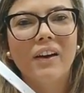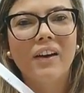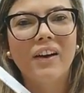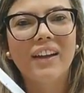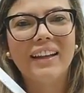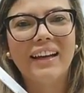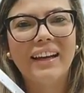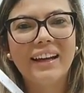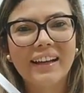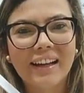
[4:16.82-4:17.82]

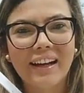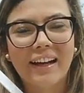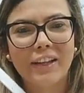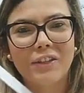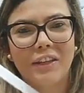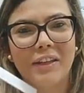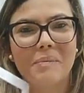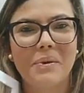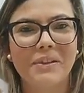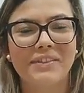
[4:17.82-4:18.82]
Olá, Kátia, que
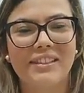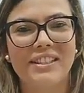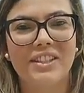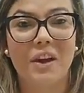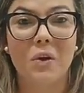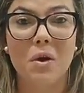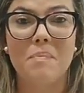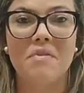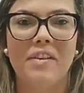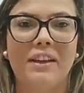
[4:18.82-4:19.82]
bom que você chegou.
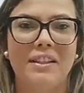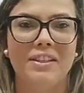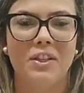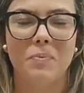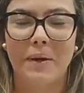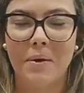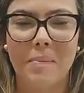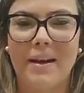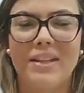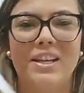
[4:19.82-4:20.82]
Aproveita, gente, para ir
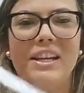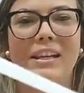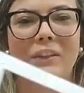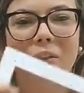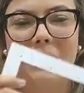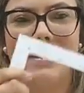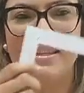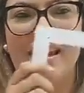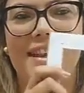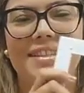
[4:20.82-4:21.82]
compartilhando. Não
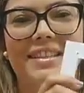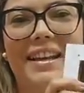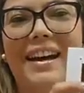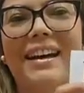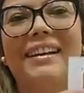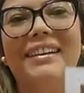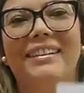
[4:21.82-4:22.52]
esquece, tá?